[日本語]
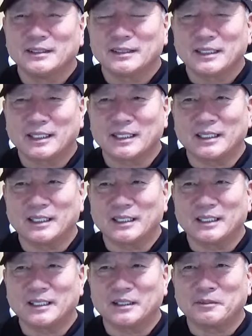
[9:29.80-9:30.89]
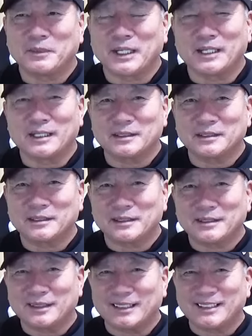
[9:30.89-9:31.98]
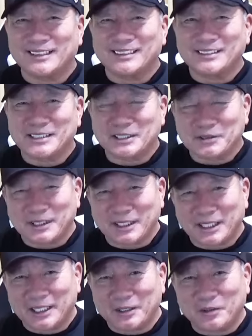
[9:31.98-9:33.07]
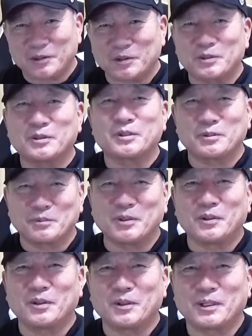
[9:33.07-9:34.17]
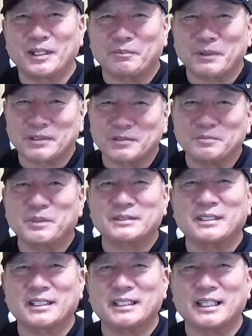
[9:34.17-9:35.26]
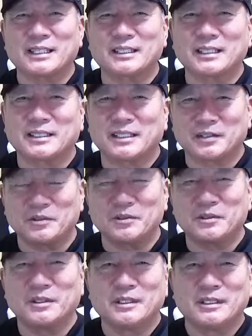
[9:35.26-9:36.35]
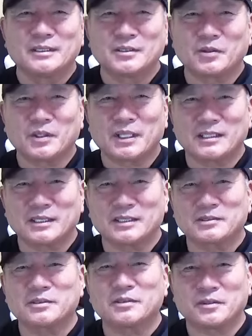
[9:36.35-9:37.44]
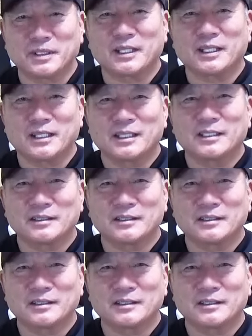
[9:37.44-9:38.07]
うん、だからまあ蓄積疲労というよりもやっぱ瞬発的にやったっていうそんな感じがするよね、うん